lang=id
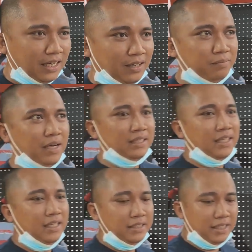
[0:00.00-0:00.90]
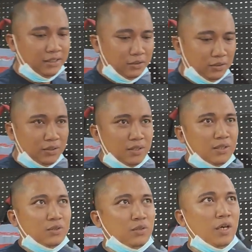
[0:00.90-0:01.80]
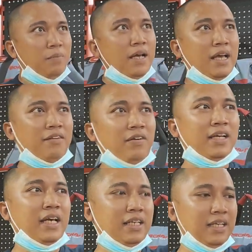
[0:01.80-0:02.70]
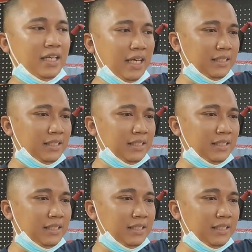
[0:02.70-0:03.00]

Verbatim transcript: cakep banget dan di sini tuh sudah banyak variannya nih